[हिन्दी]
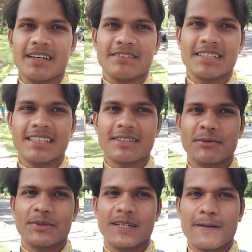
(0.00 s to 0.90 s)
आप ये देखो
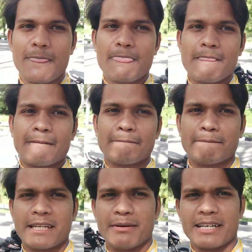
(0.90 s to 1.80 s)
पूरा
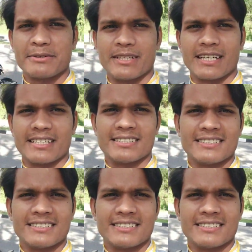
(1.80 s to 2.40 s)
मेरी बाइक उधर है